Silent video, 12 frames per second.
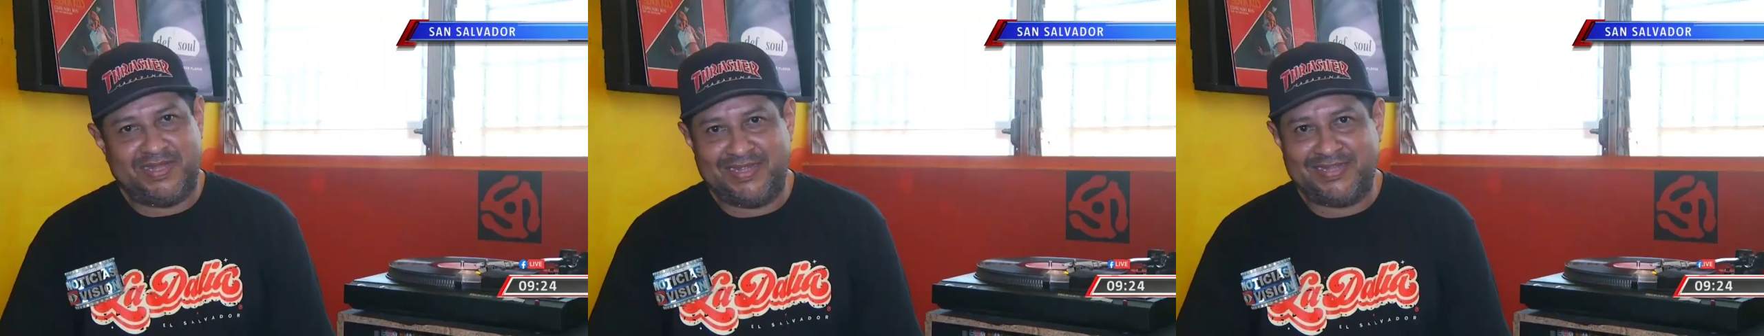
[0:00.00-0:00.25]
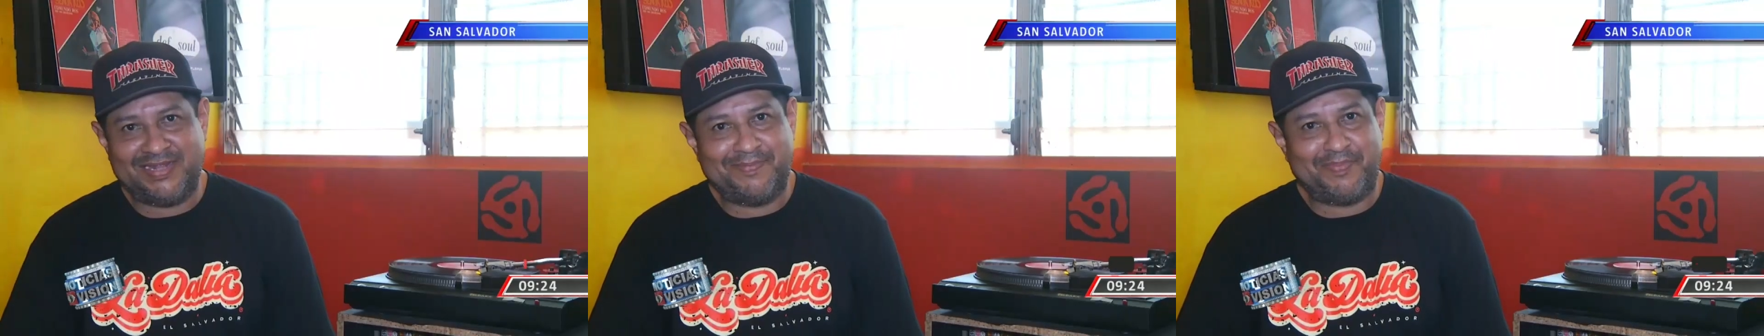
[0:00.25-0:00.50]

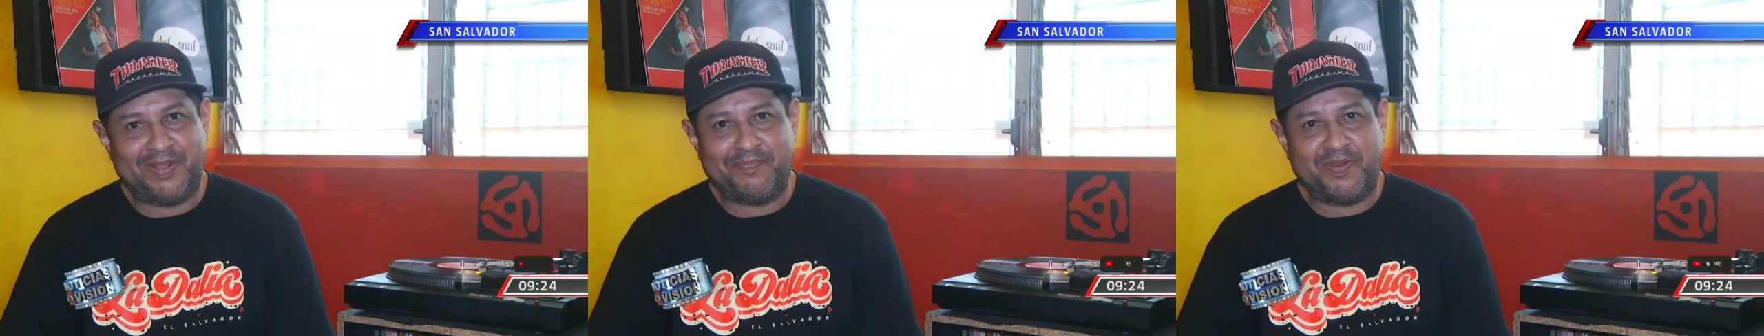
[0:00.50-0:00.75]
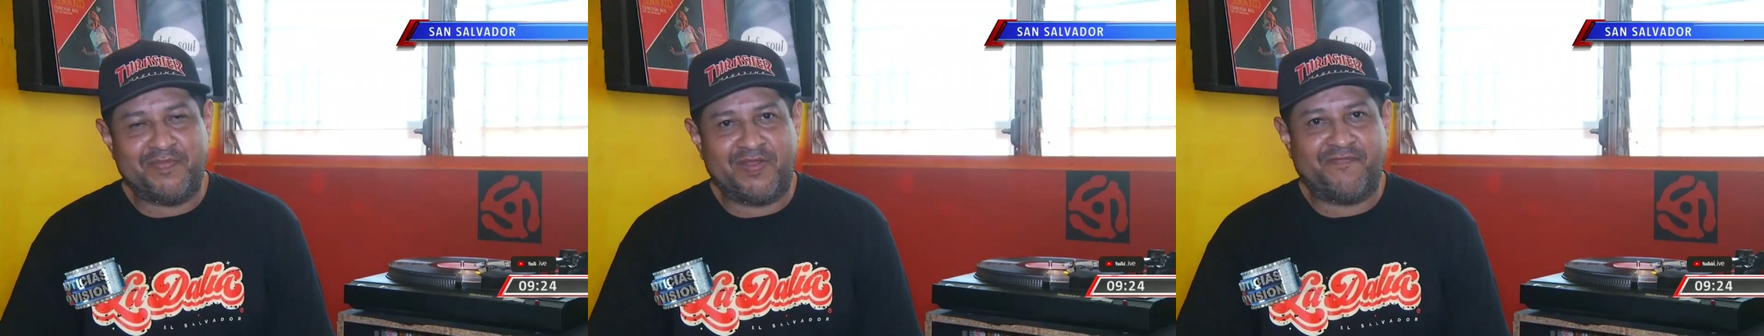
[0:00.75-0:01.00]
Es el,
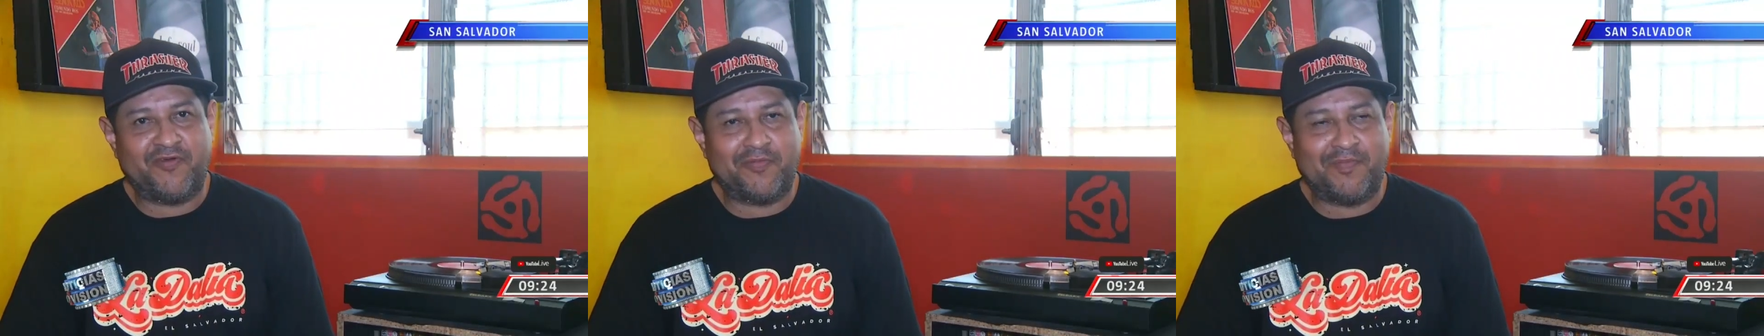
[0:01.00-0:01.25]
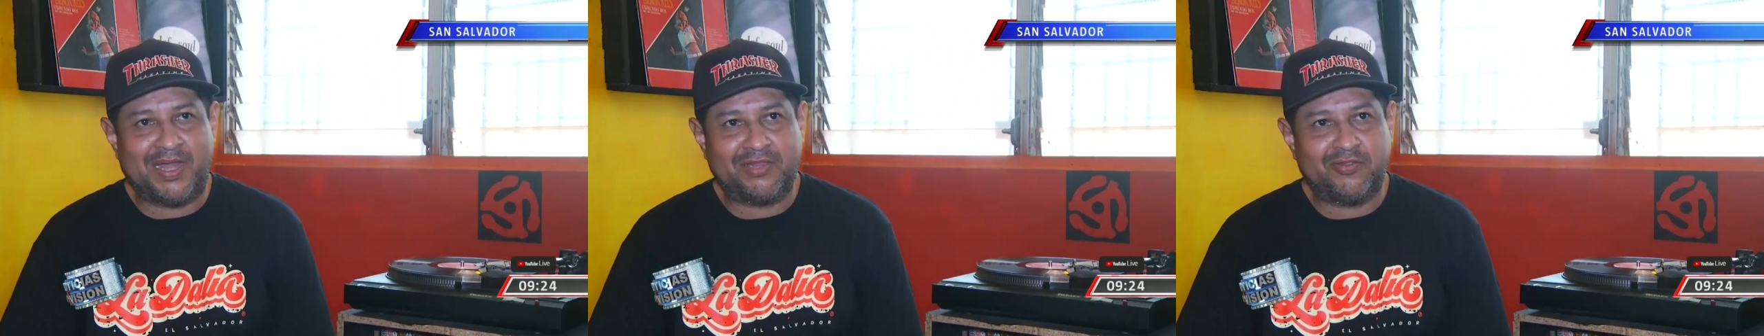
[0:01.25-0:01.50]
primer
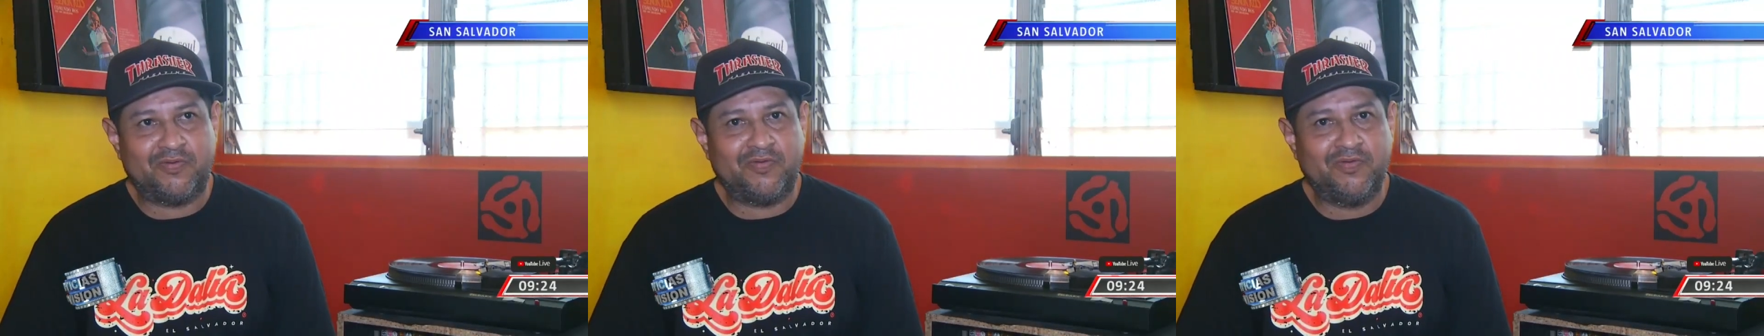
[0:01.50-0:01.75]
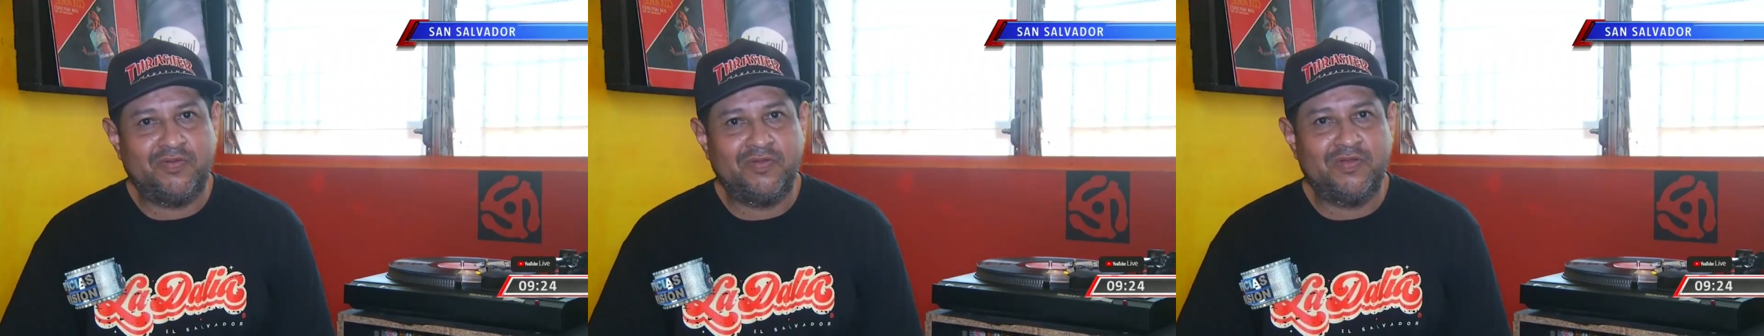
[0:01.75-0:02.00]
formato
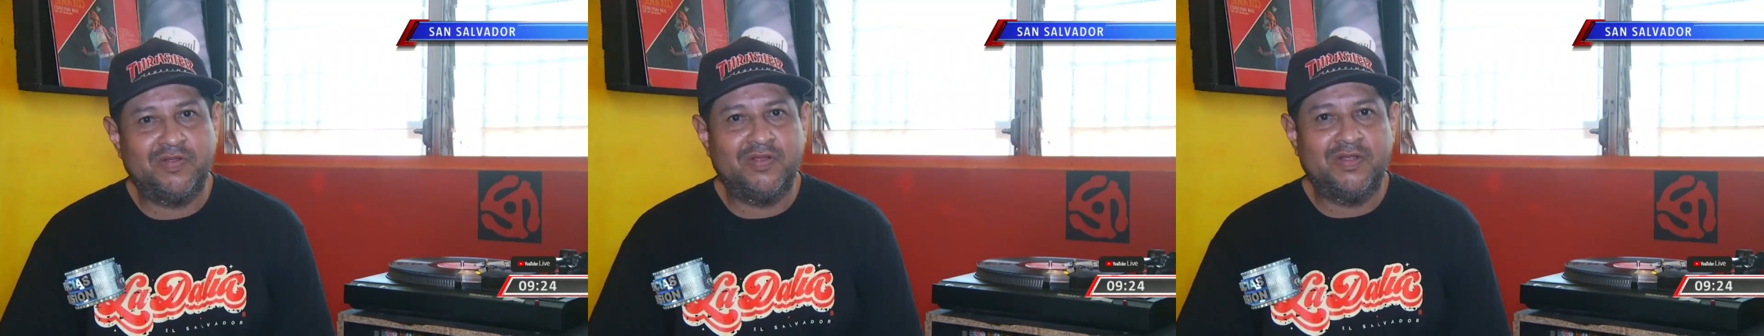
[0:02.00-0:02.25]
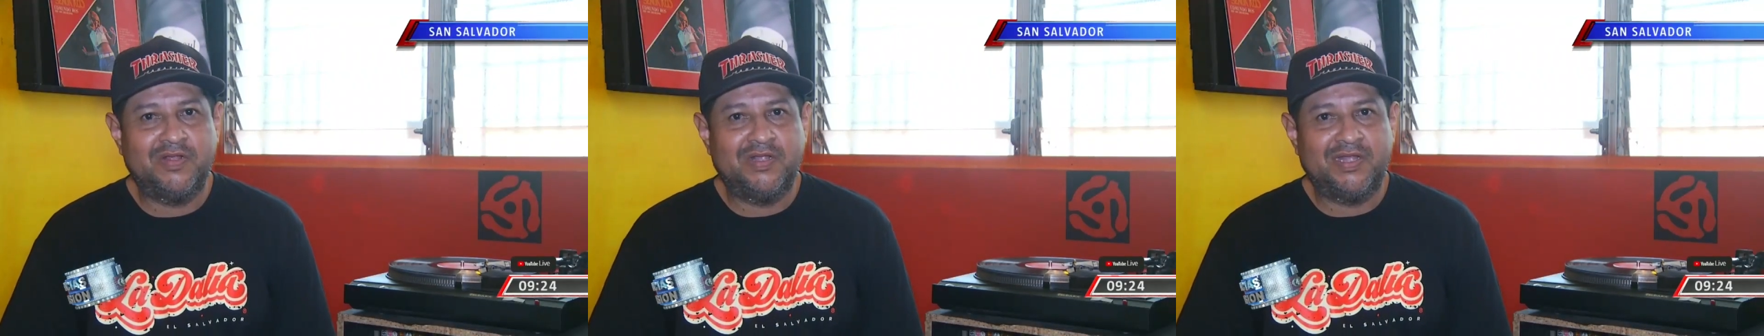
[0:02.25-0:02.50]

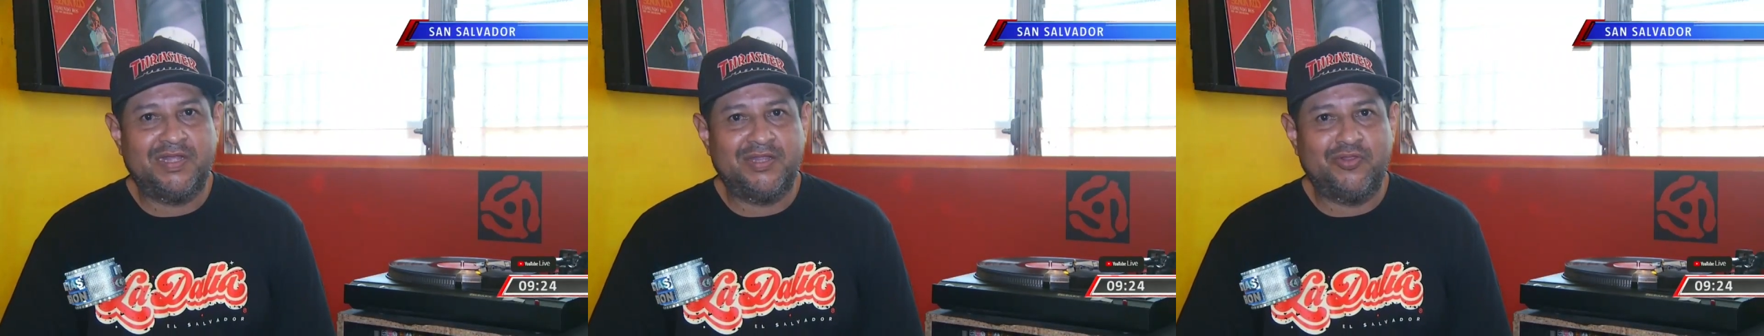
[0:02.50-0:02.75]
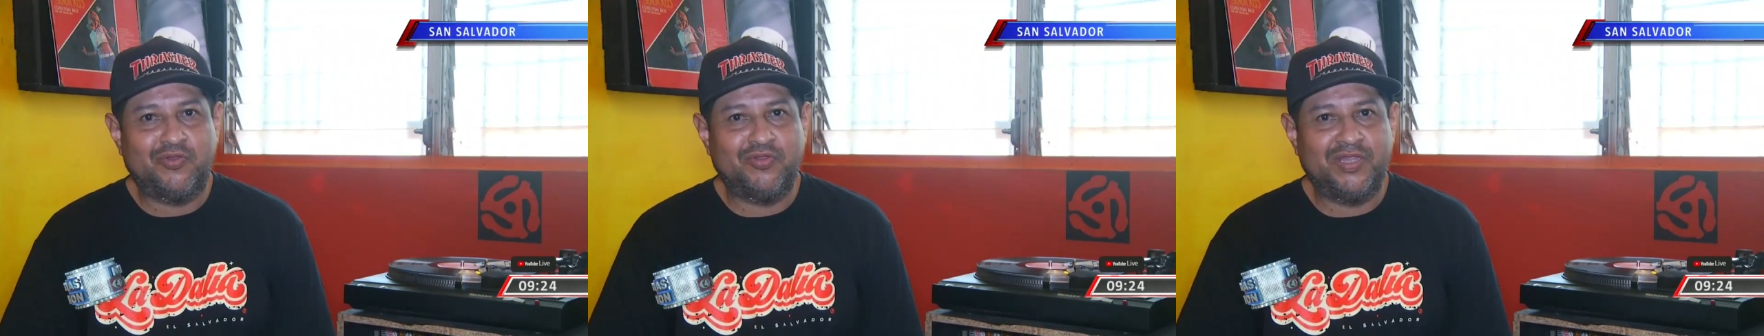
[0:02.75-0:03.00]

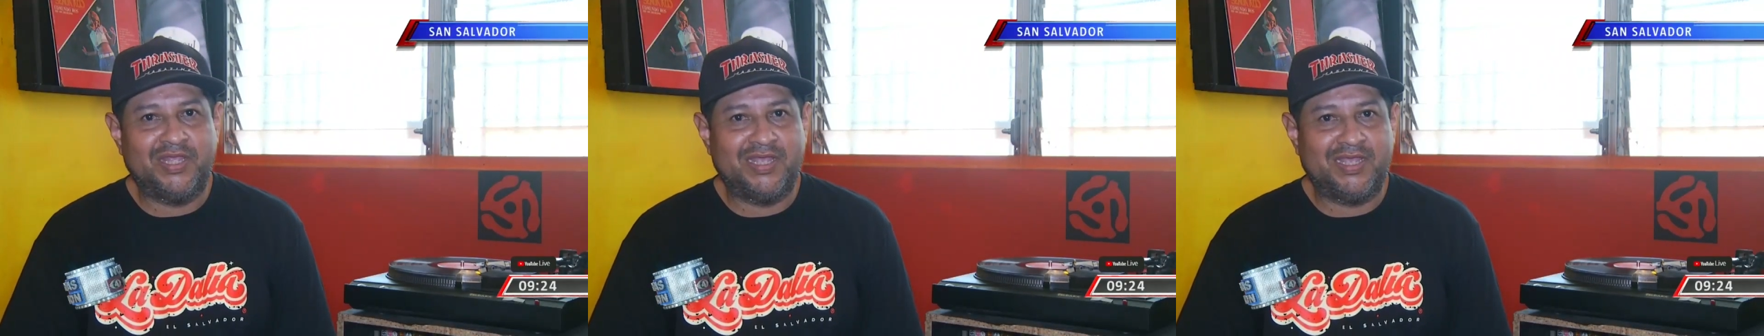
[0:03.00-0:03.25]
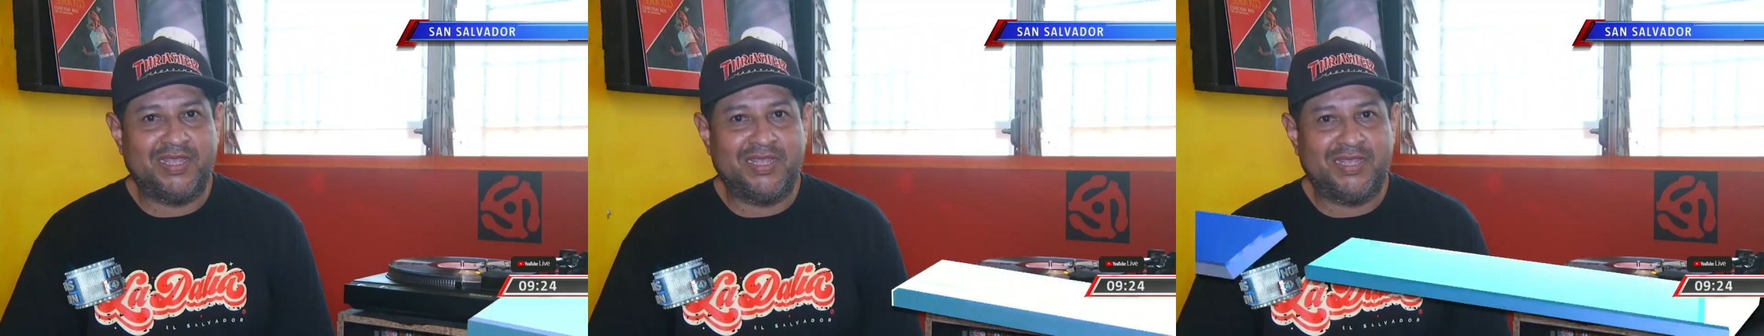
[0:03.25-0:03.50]

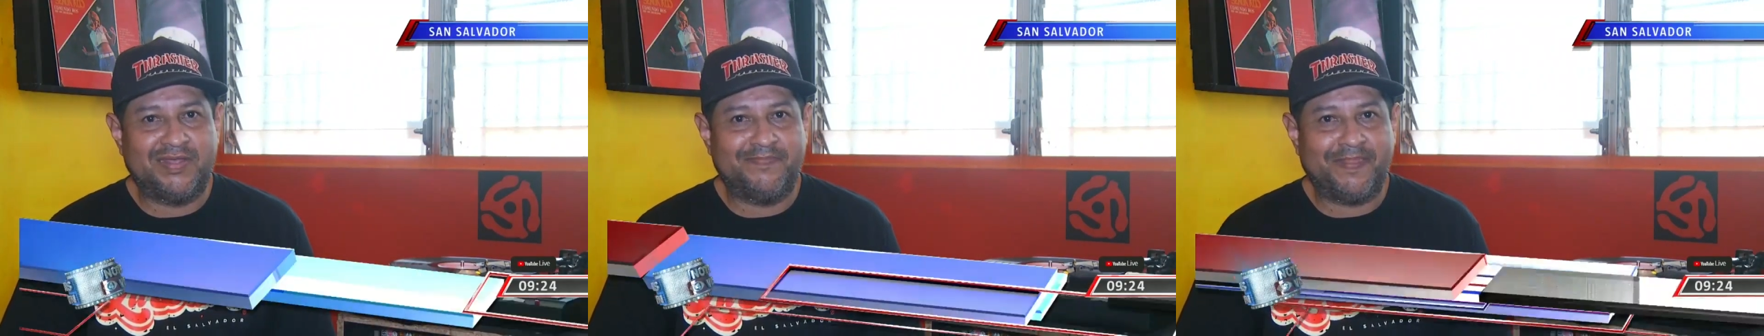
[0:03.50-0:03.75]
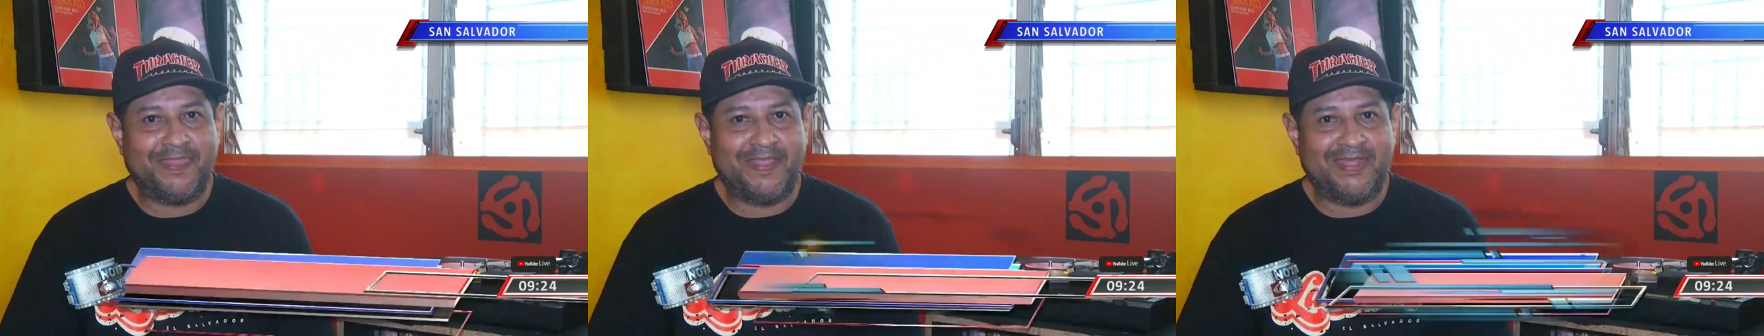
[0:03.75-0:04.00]
donde
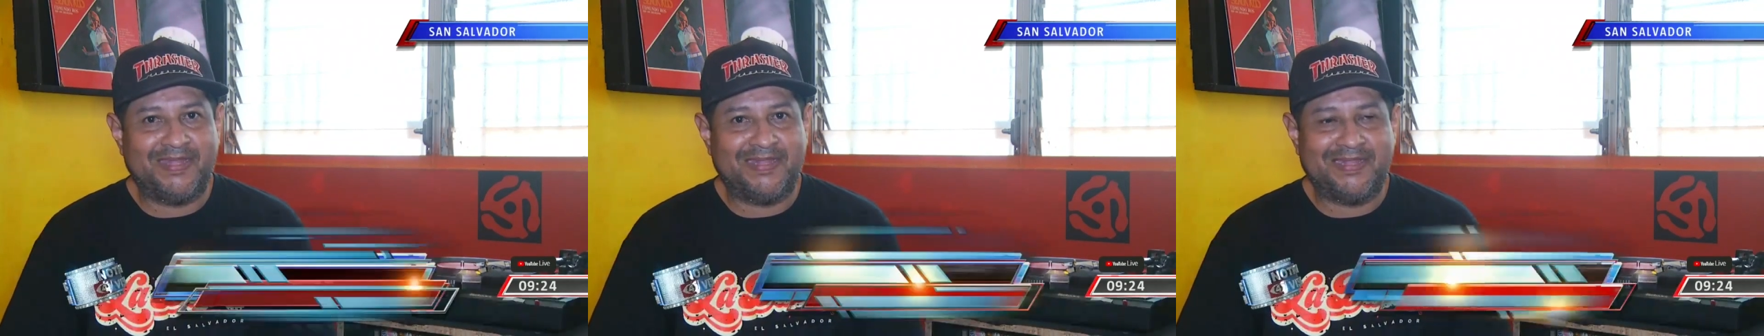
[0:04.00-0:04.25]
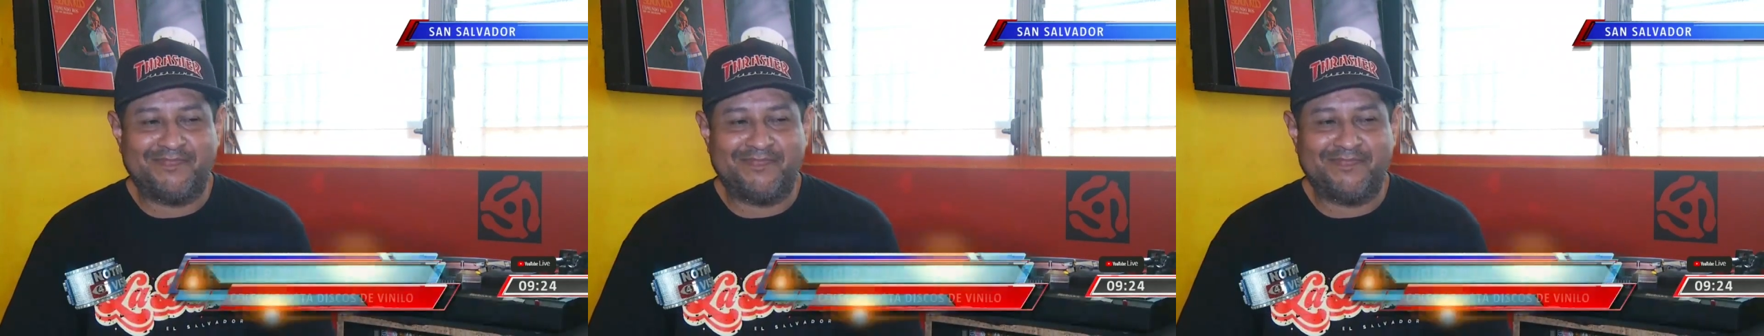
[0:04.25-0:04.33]
eh,